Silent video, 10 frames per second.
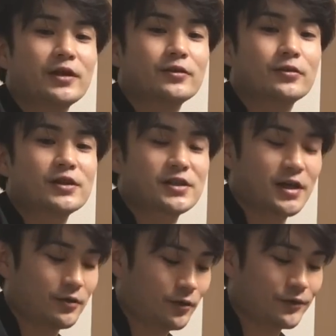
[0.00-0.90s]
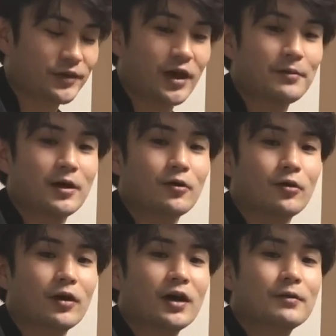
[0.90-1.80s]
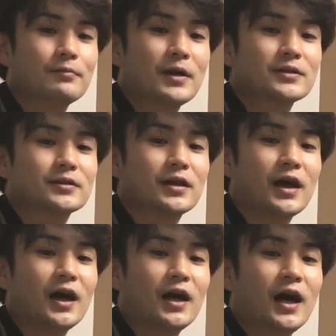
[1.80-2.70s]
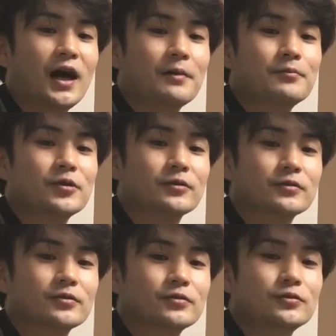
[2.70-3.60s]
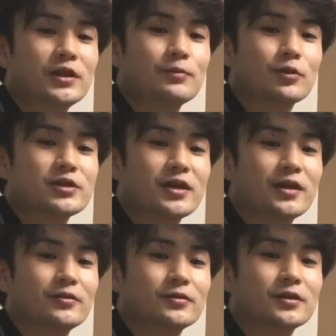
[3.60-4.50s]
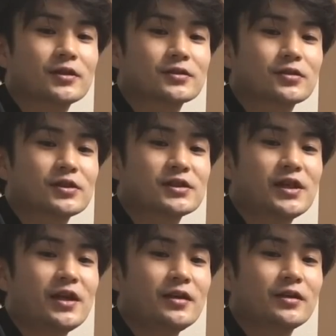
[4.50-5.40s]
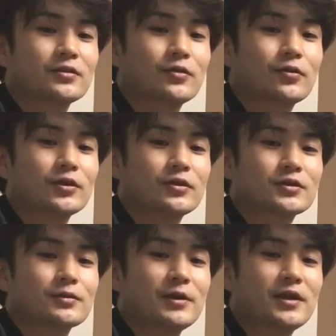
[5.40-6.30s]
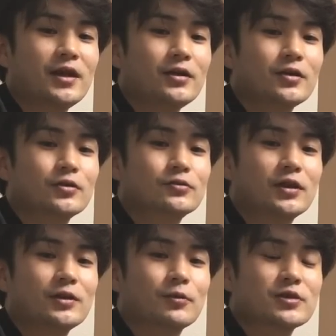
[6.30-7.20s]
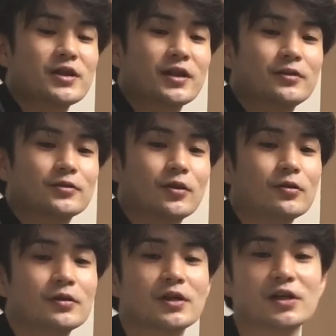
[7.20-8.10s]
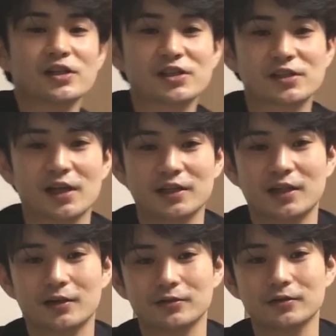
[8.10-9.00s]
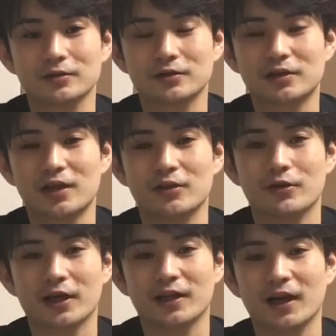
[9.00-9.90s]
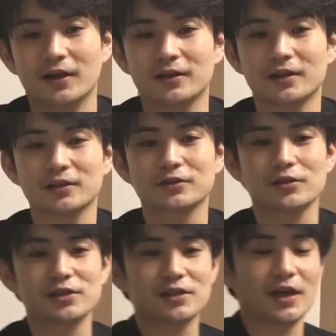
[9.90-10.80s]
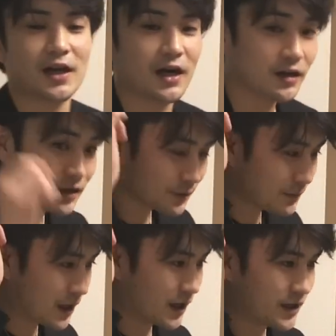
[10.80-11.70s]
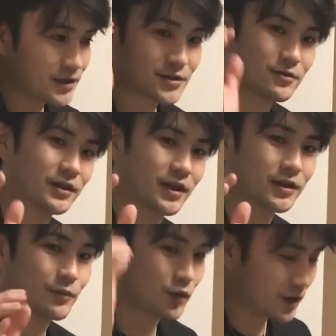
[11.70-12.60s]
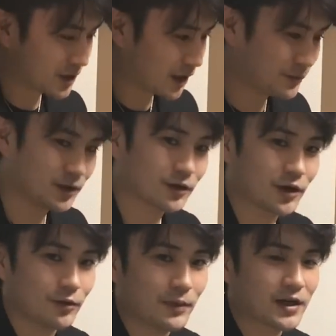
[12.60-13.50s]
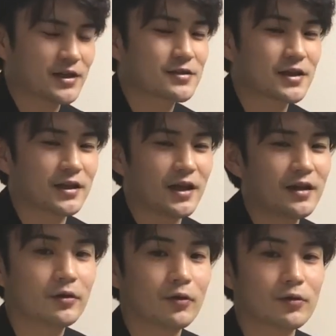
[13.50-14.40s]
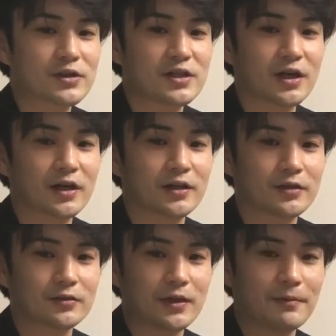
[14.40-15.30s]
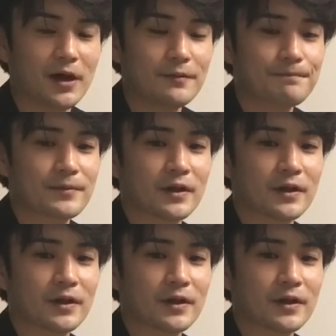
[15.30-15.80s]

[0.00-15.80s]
レイクより下の束をまず半分上に持ち上げるそして残りを全て上に持ち上げると下になるっていうわけだそしたらまあ演出は何でもいい髪の毛を巻きつけて押し上げてくれば